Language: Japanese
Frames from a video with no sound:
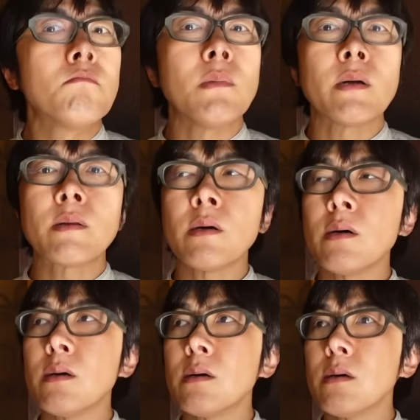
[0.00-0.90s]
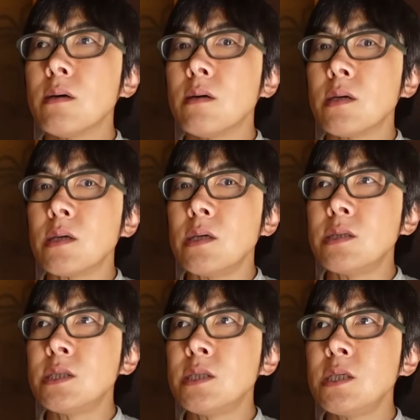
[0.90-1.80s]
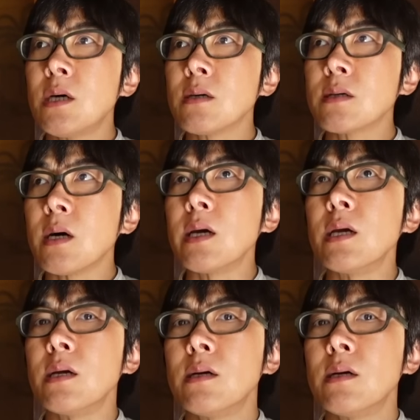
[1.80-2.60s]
また 1,2 段階